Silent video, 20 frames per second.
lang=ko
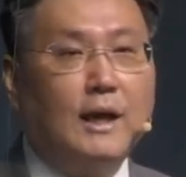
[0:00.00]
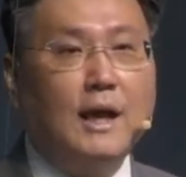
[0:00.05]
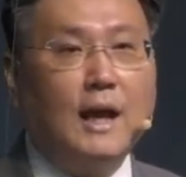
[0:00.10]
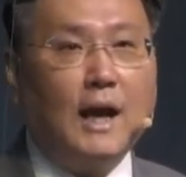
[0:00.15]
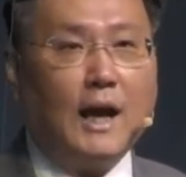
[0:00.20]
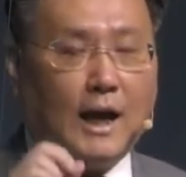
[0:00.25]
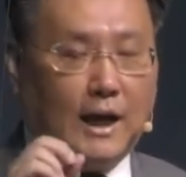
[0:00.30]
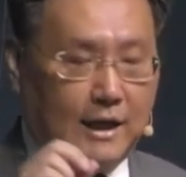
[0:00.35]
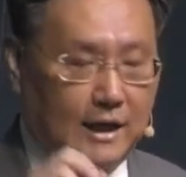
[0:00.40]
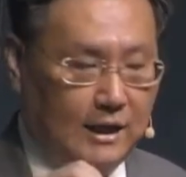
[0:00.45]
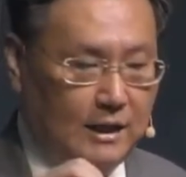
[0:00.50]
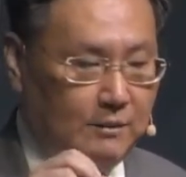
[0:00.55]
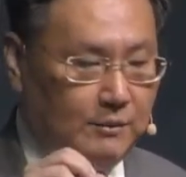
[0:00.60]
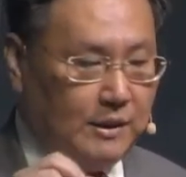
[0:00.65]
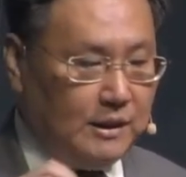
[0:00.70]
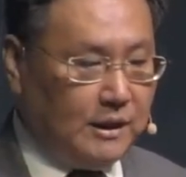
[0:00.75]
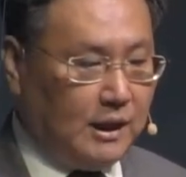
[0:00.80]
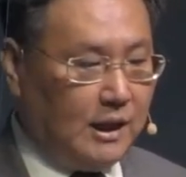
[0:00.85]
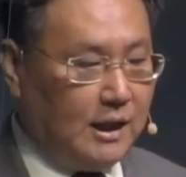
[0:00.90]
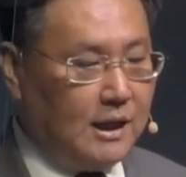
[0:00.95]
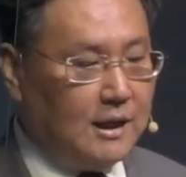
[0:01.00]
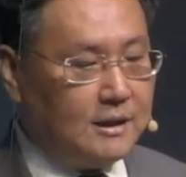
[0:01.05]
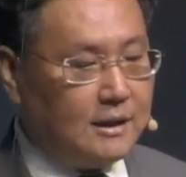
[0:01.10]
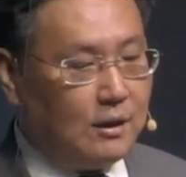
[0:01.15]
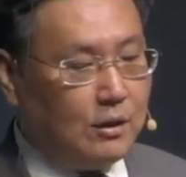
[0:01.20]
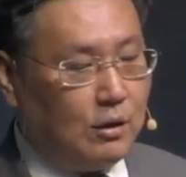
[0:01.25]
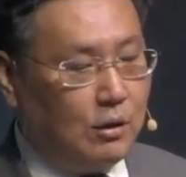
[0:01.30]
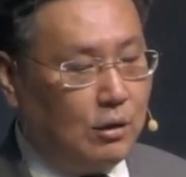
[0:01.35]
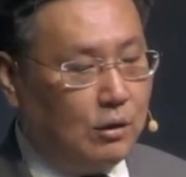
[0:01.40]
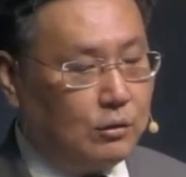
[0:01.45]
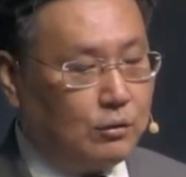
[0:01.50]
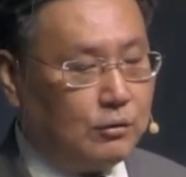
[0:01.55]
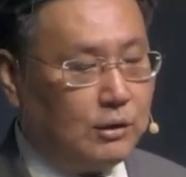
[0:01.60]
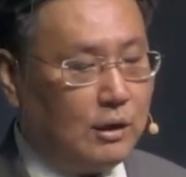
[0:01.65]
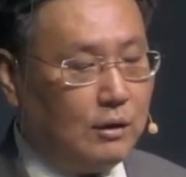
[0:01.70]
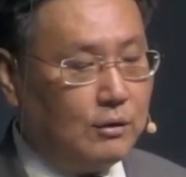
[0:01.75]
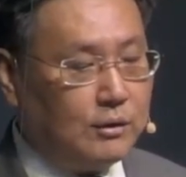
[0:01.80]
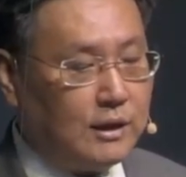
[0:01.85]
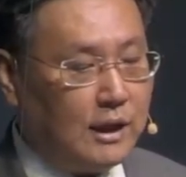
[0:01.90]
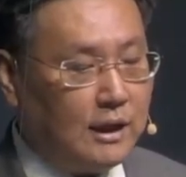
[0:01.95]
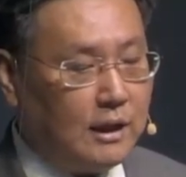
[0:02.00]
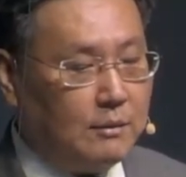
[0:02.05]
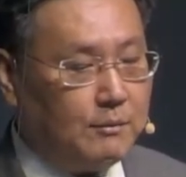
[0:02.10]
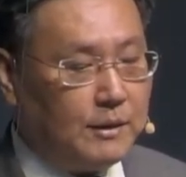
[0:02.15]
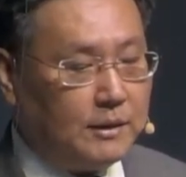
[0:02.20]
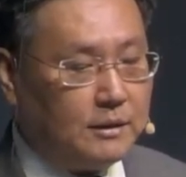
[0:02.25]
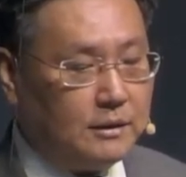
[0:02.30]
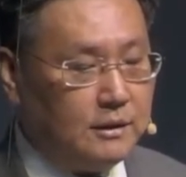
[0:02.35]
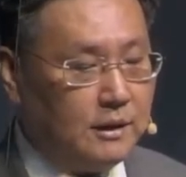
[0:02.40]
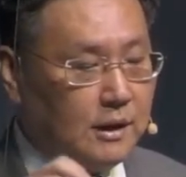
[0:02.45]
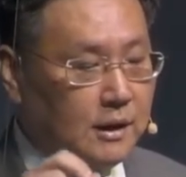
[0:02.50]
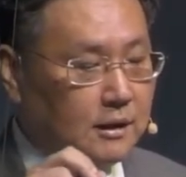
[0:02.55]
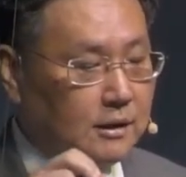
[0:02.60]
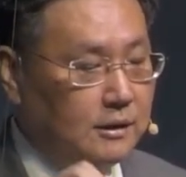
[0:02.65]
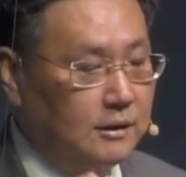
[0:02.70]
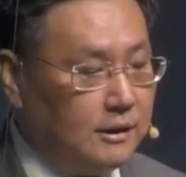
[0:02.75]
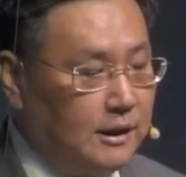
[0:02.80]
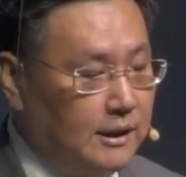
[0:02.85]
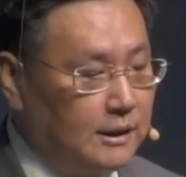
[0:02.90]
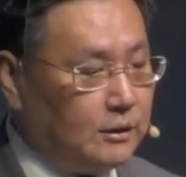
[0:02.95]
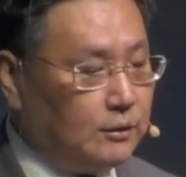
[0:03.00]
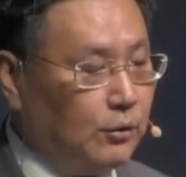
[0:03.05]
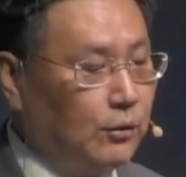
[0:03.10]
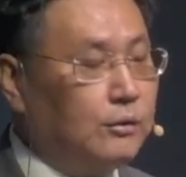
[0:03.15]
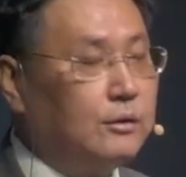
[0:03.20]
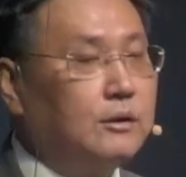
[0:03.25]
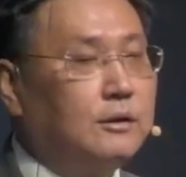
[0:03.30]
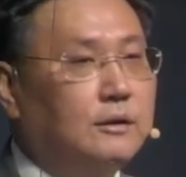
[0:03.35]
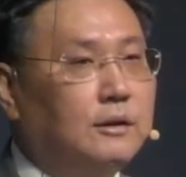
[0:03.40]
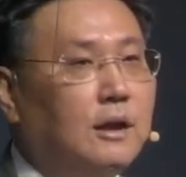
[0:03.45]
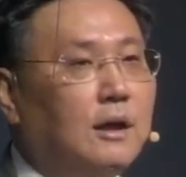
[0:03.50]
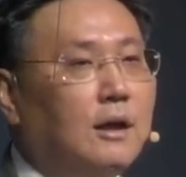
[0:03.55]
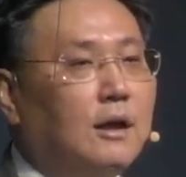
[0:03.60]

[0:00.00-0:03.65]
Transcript: 하나님이 택하사 거룩하고 사랑받은 그리스도인들은